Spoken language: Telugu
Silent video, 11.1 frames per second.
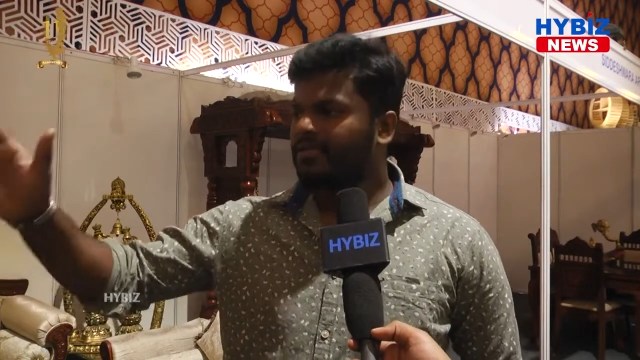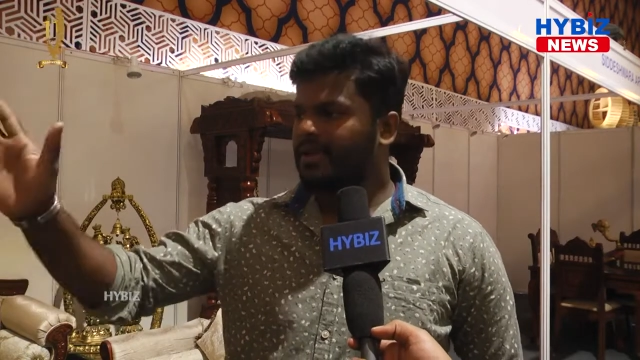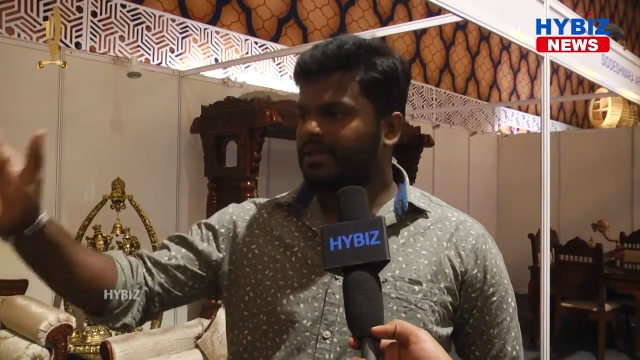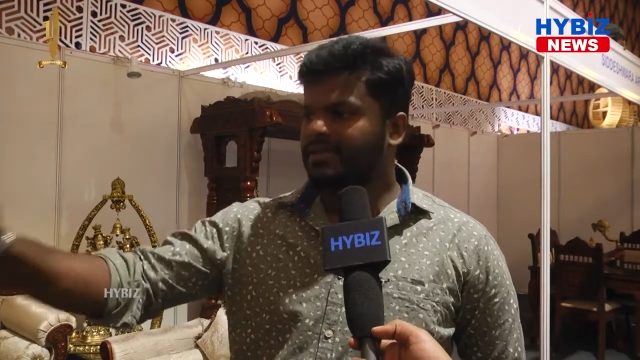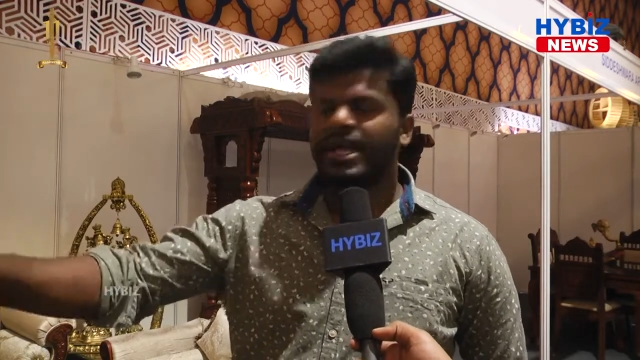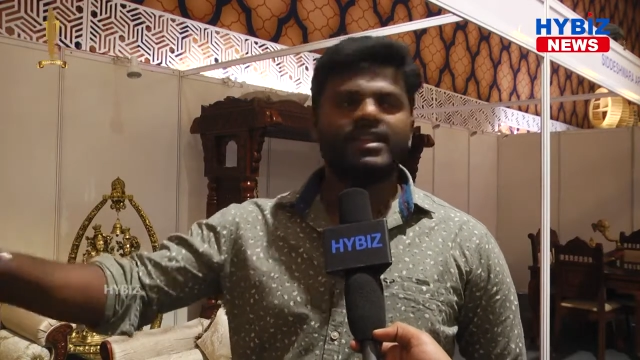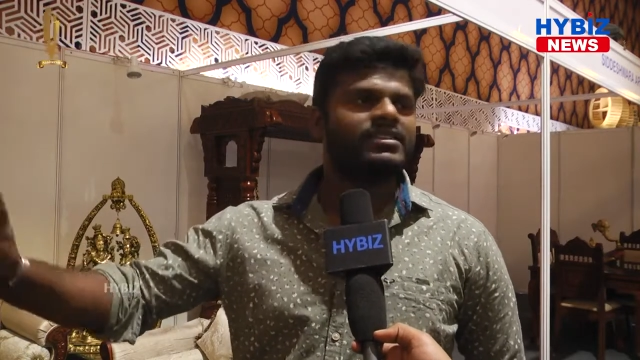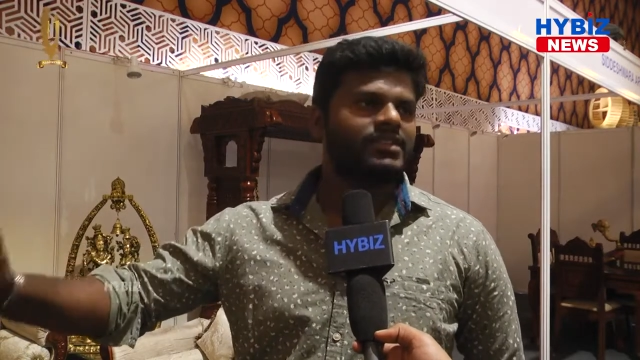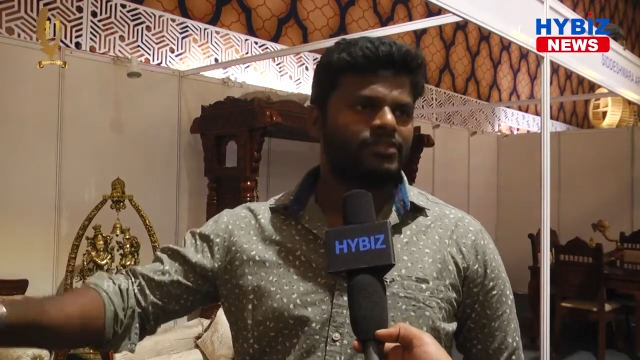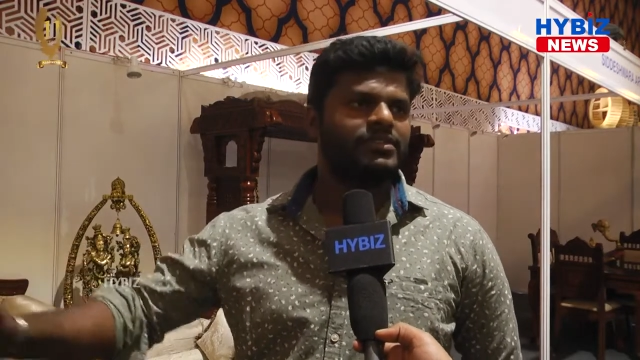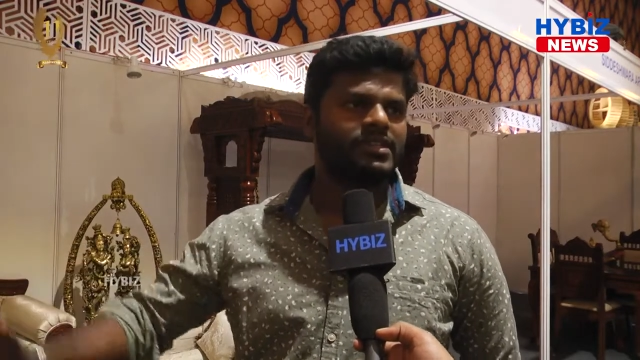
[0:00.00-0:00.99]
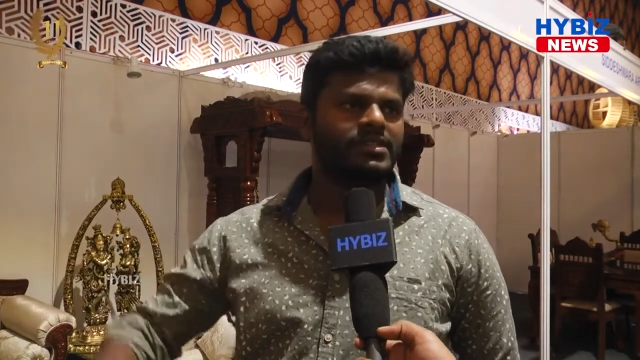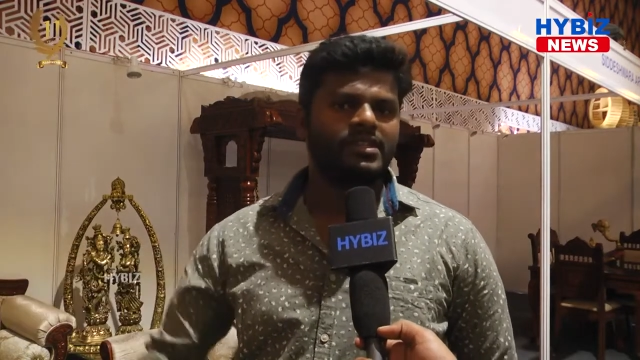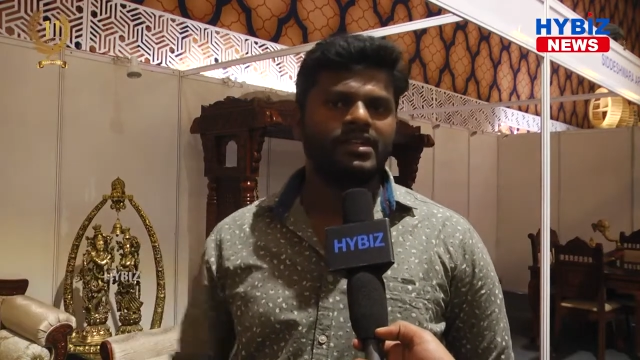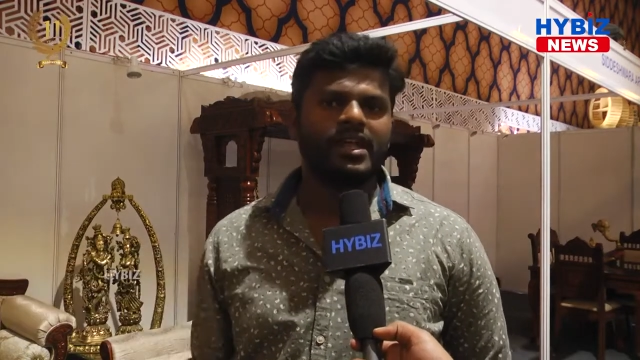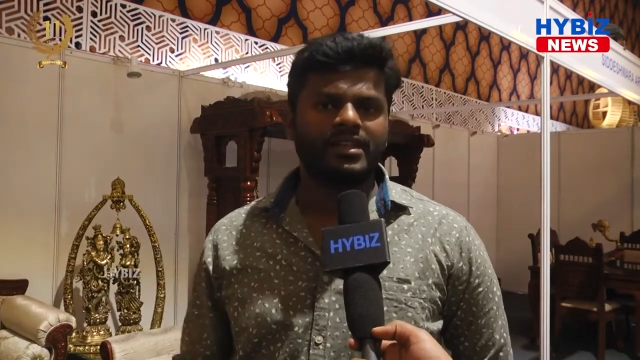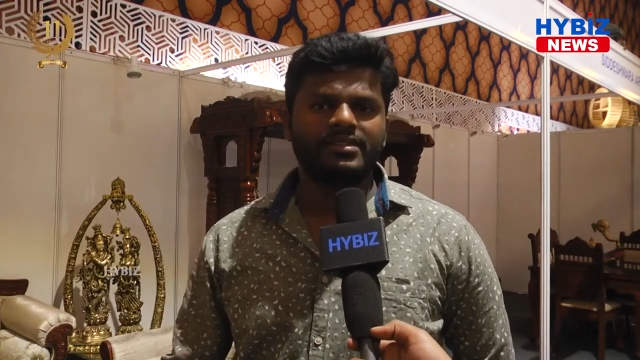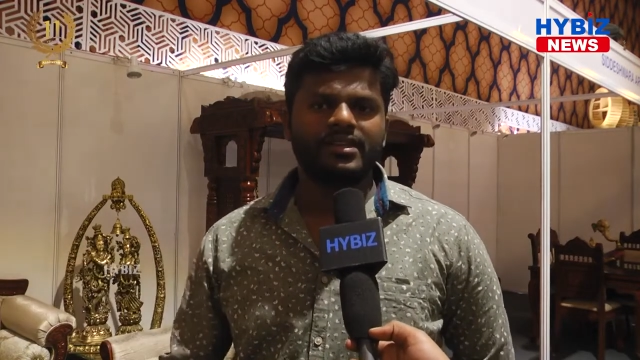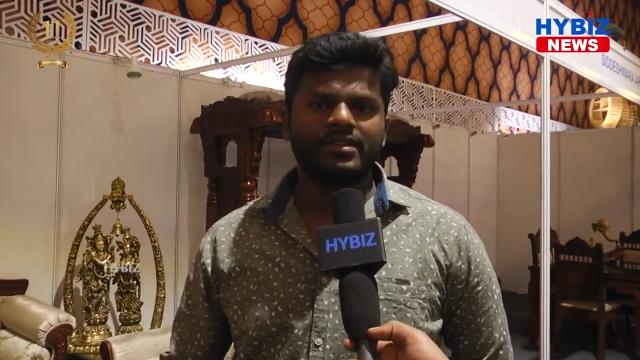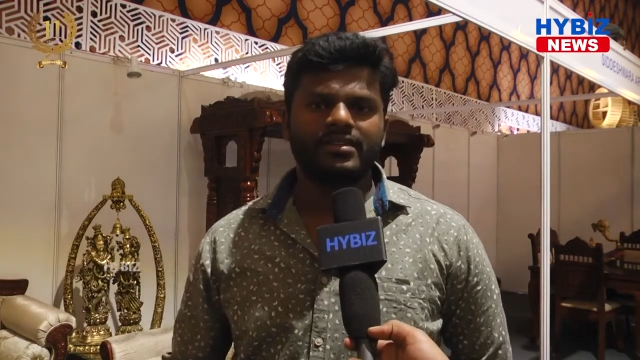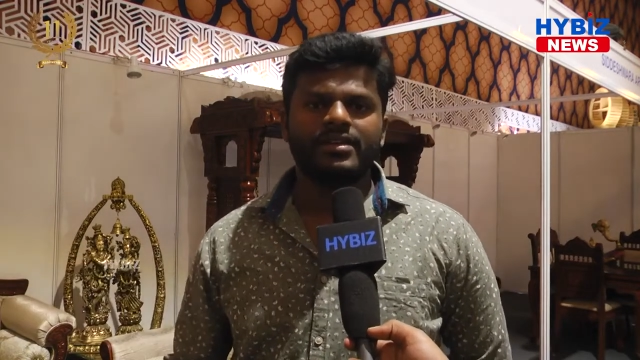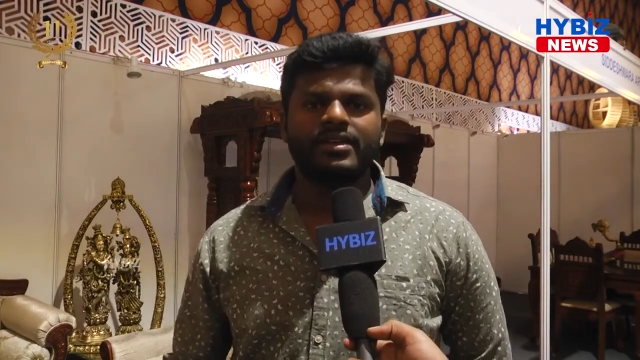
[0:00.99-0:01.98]
ప్లస్ డైనింగ్ సెట్ సిక్స్ డైనింగ్
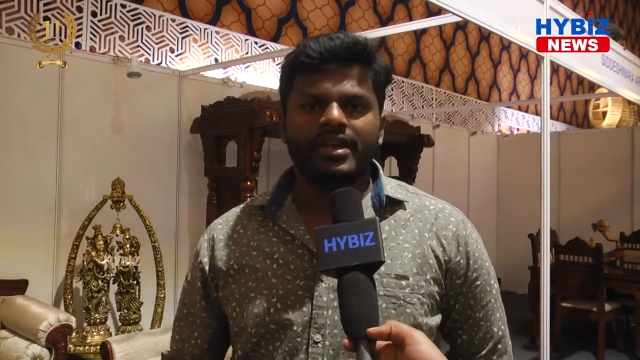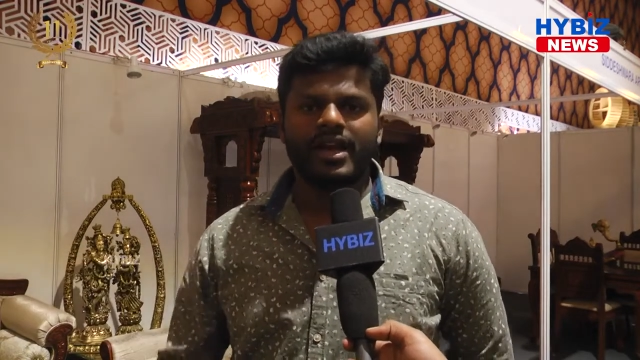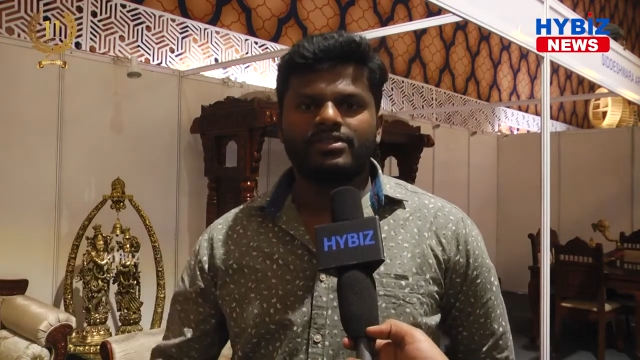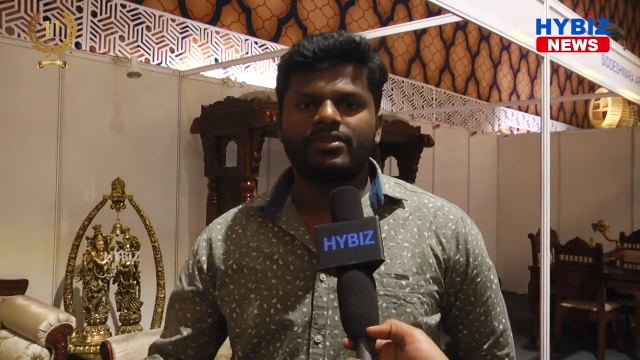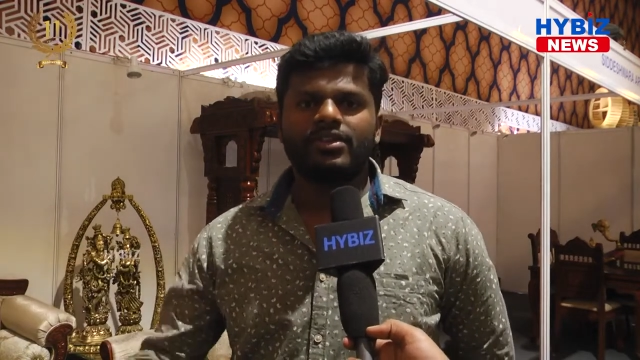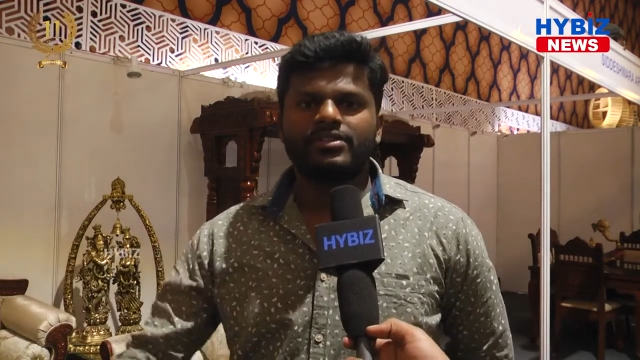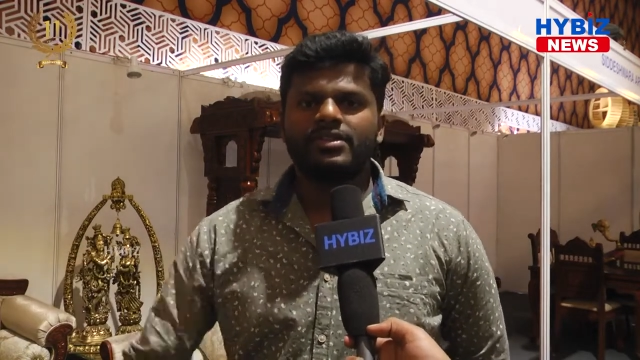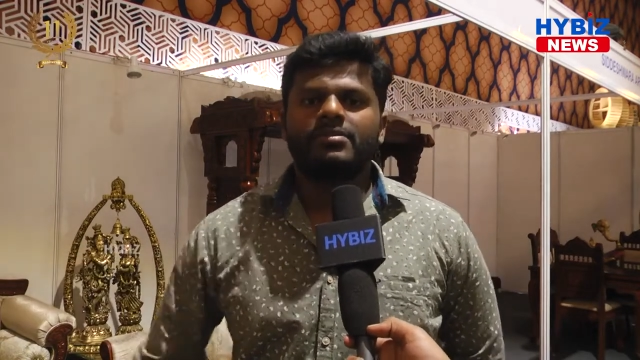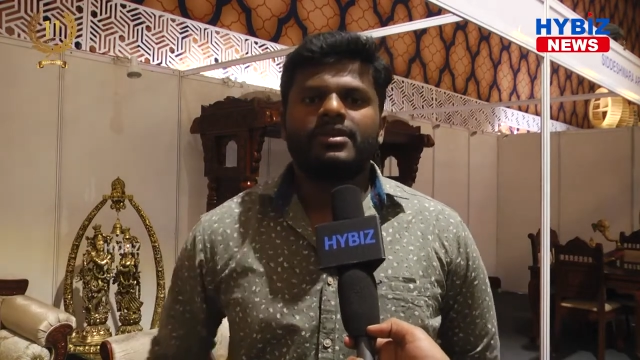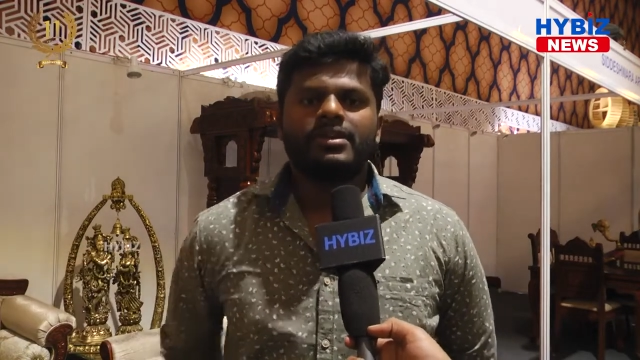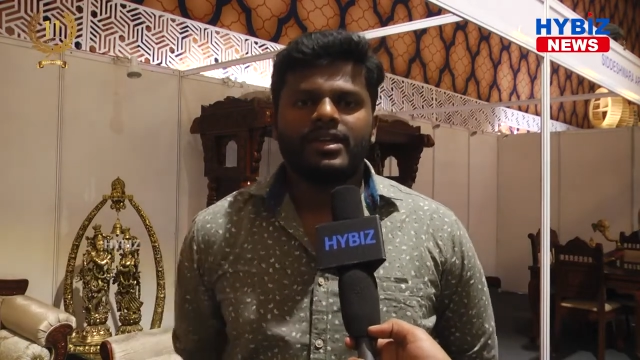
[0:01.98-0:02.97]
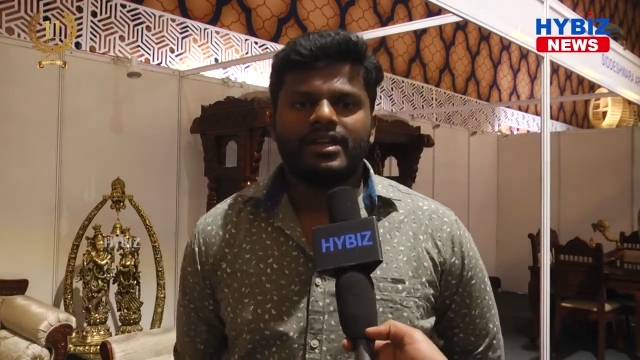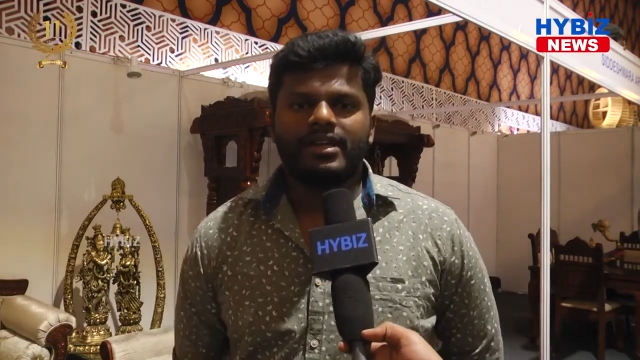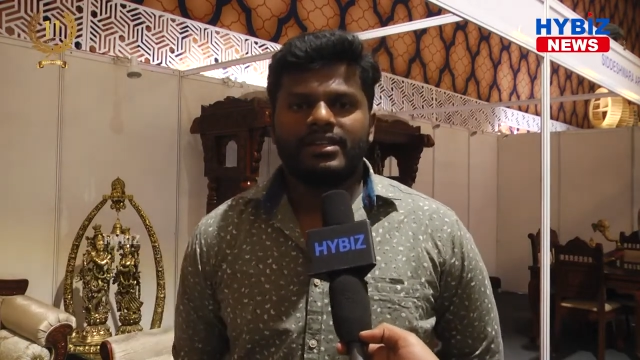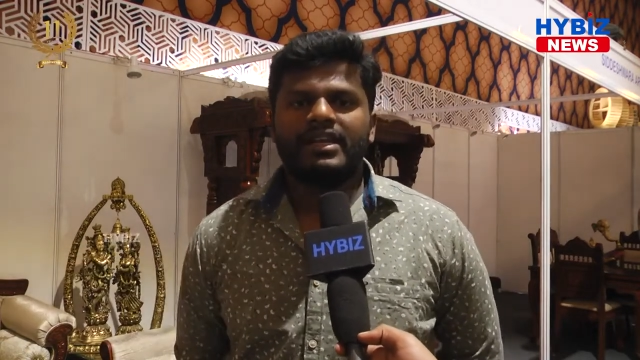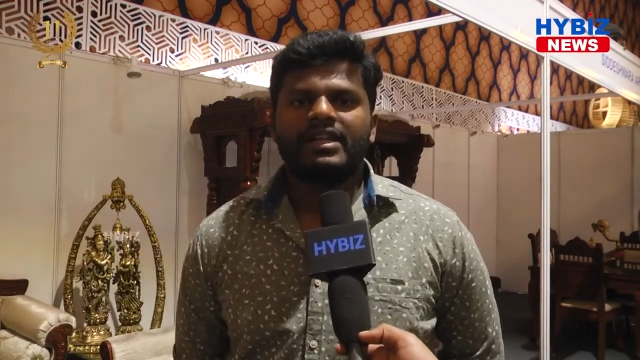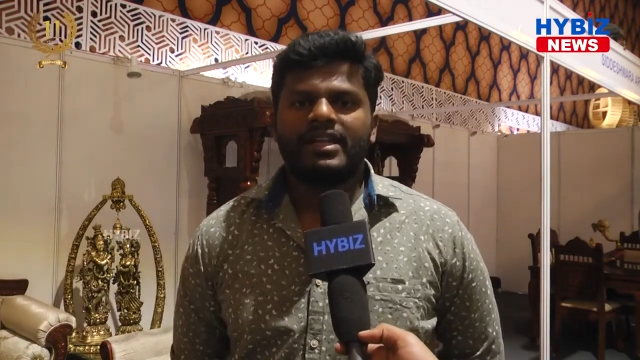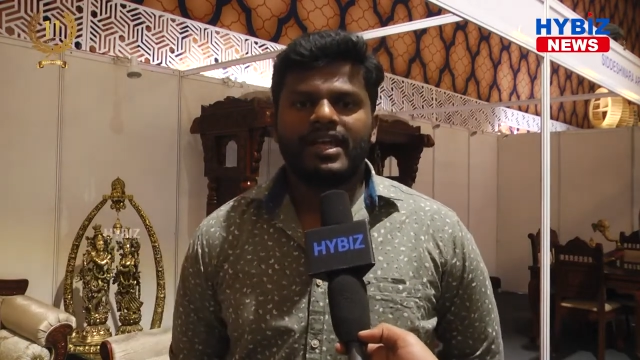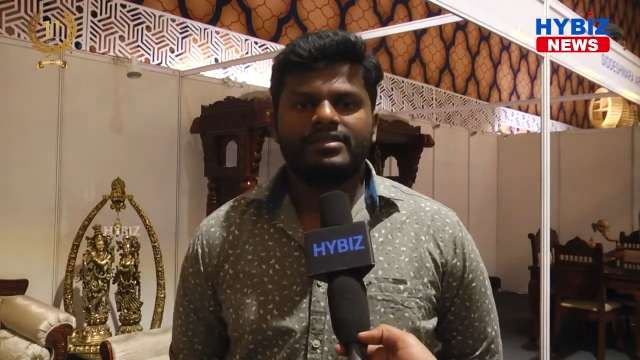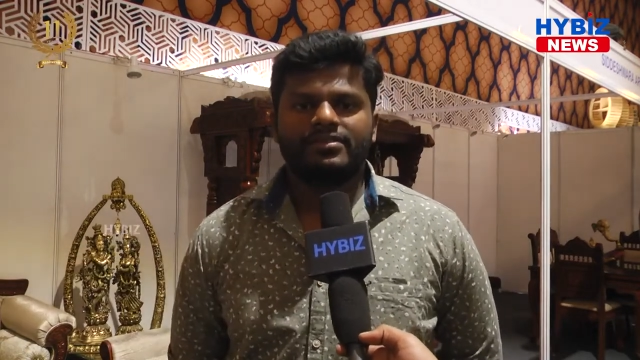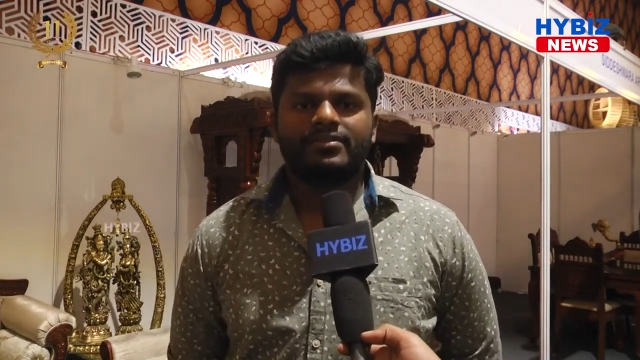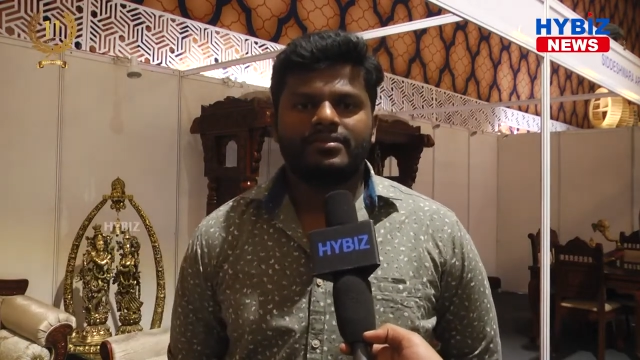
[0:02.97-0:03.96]
సెట్ యాక్చువల్ వచ్చేమంటే థర్టీన్
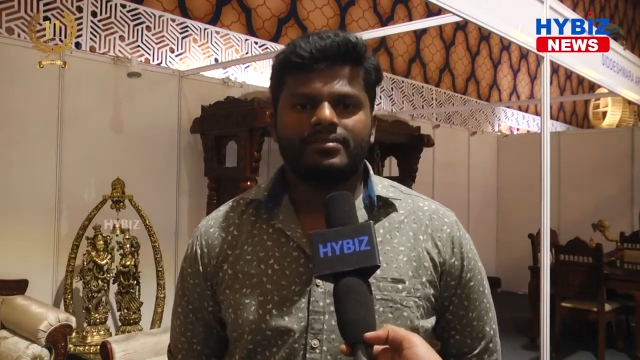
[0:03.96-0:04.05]
ల్యాక్స్